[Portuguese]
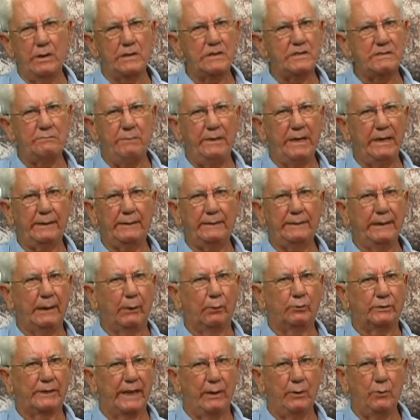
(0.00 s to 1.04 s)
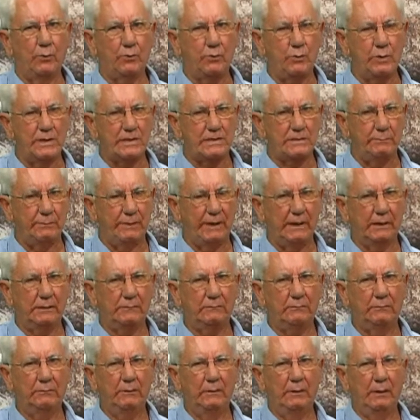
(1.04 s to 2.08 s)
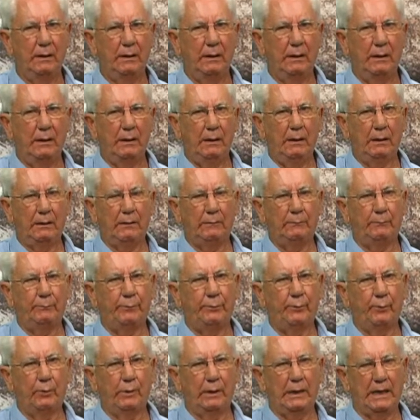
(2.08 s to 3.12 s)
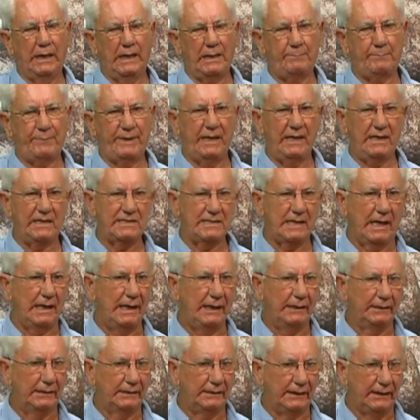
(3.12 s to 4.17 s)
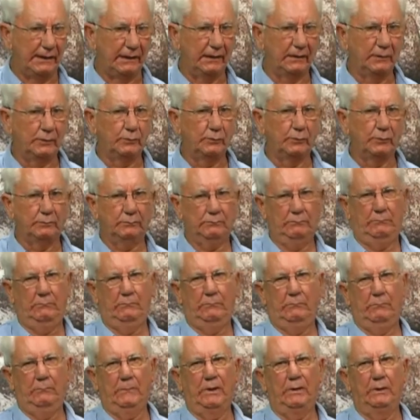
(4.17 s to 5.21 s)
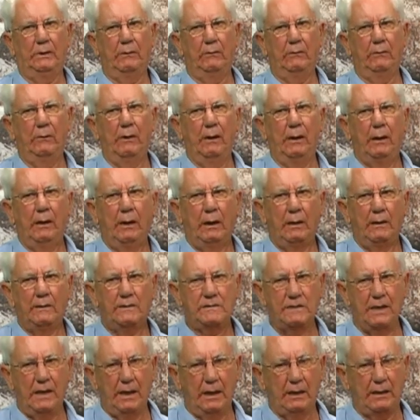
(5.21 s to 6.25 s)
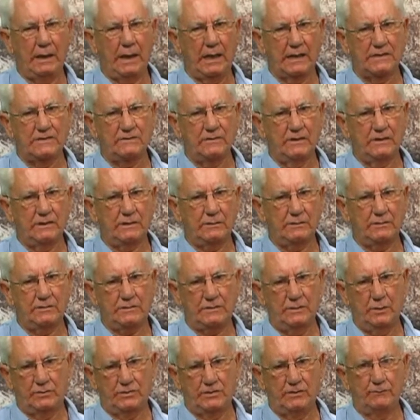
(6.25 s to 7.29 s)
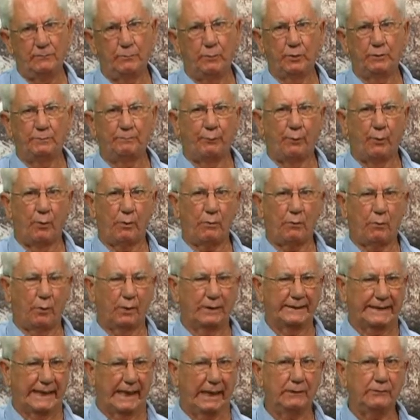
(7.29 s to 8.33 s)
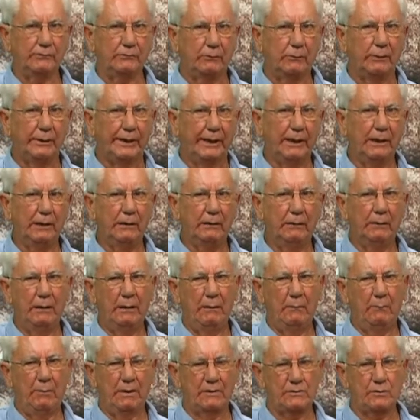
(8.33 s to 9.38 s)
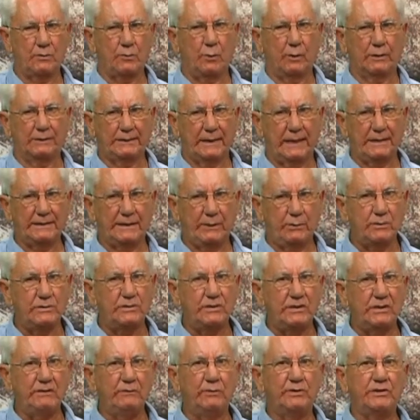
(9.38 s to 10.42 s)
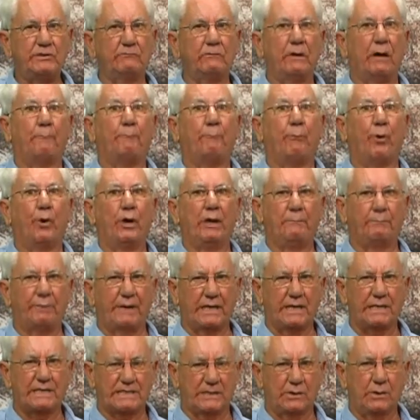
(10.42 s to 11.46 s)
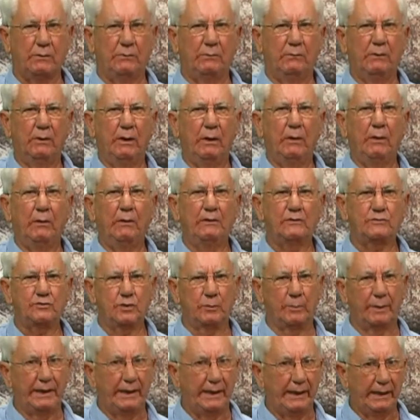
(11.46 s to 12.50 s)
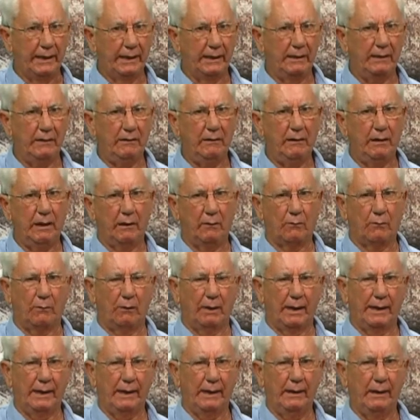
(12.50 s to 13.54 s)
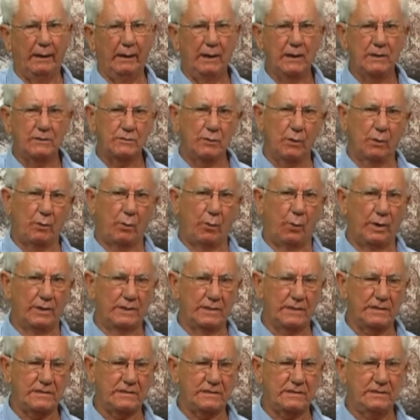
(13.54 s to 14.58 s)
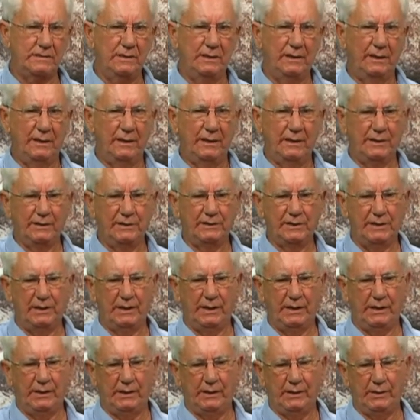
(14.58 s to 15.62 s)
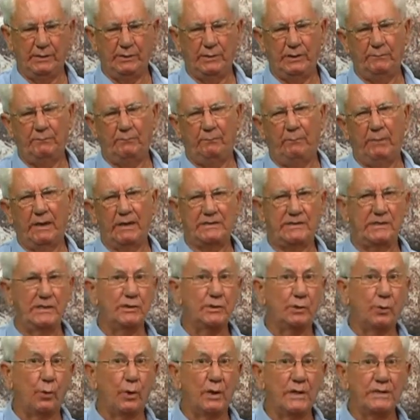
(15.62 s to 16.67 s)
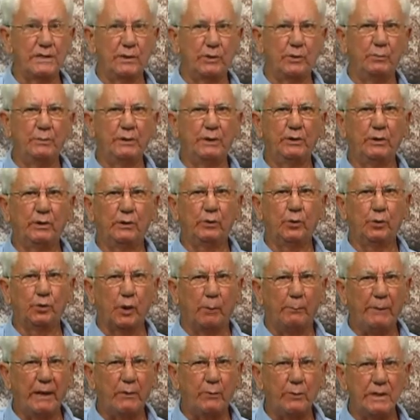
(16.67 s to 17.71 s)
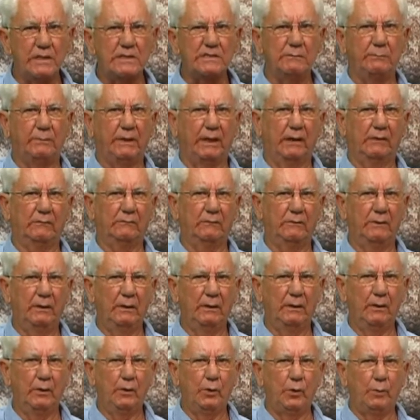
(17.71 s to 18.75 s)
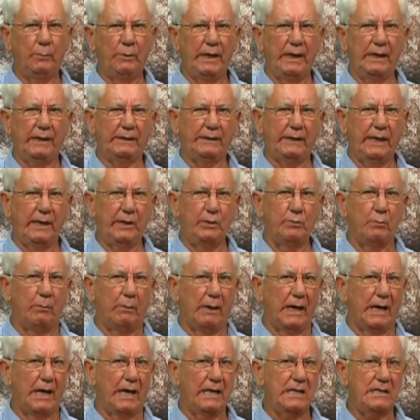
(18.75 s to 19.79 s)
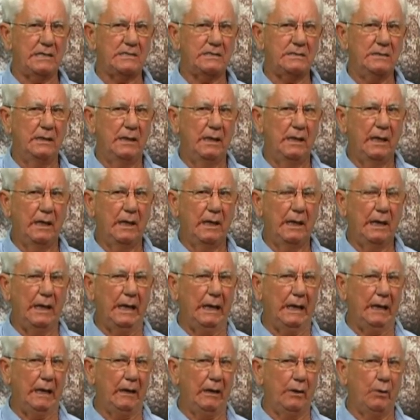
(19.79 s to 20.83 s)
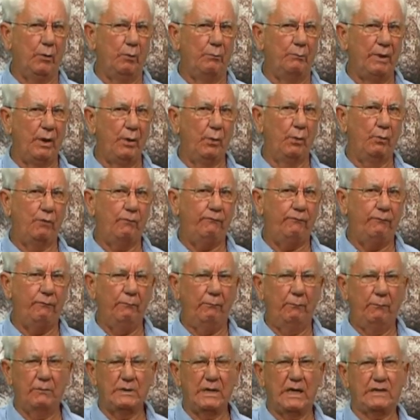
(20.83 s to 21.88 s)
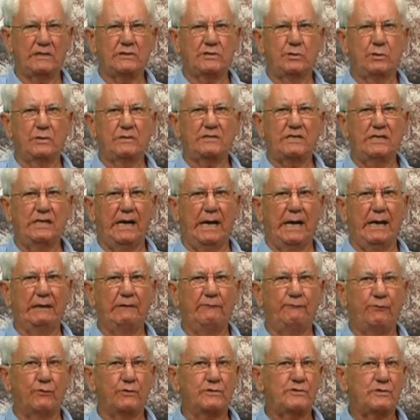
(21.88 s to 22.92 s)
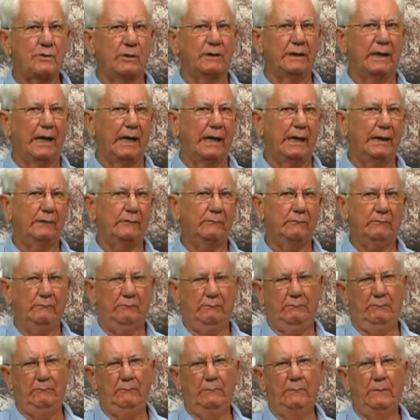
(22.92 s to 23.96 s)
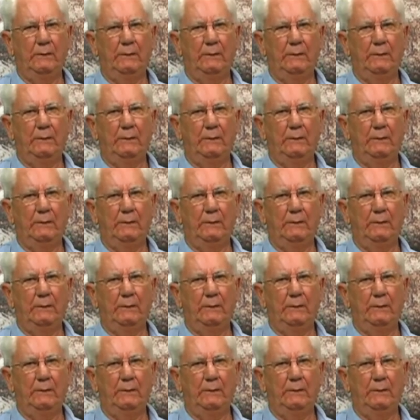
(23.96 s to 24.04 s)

conhecimento, não tenho conhecimento por, a, pela saída dele, do, entendeu? Sei que às vezes eu tive muito pouco contato com ele, mas o contato que eu tinha, eu tinha uma boa impressão sobre ele. Agora, são coisas de, de bastidores, eu não, me, não tomei conhecimento. Eu me atenho mais ao meu associado e funcionário,